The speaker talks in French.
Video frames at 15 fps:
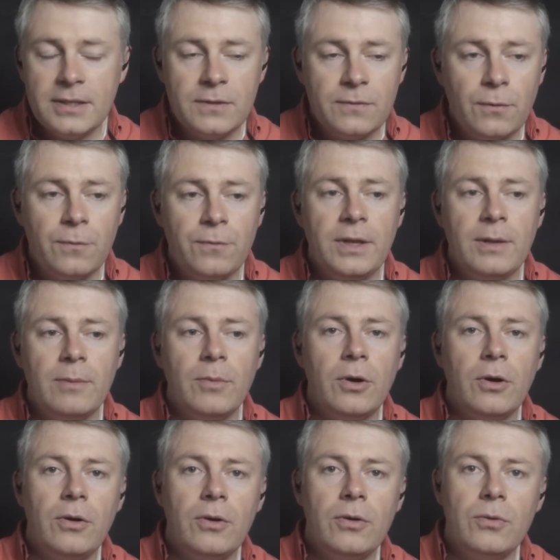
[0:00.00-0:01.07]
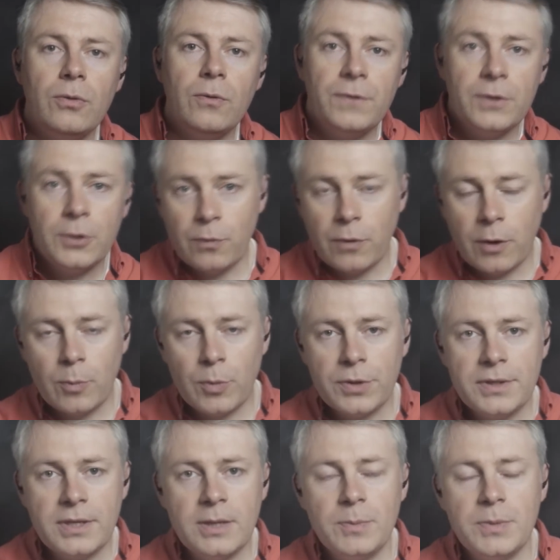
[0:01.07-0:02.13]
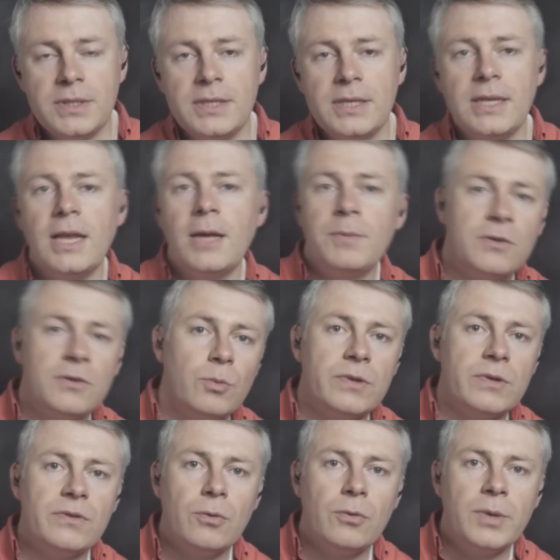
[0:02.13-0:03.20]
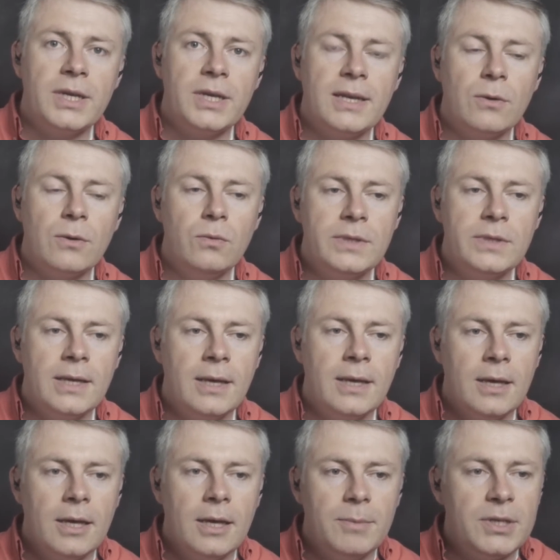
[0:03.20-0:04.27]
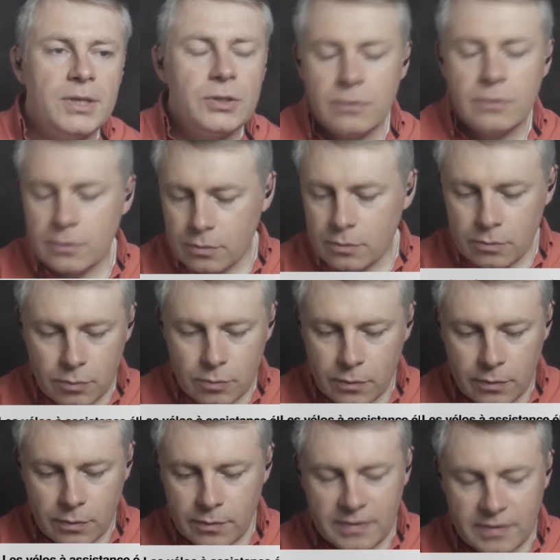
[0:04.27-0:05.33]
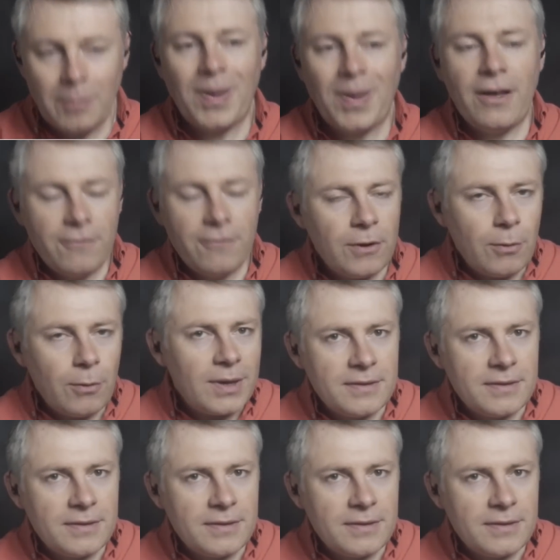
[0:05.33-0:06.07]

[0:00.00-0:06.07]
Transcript: de faufilement, le fait de pouvoir emprunter les pistes cyclables qui sont moins encombrées que les routes. Mais ce n'est pas un vélo à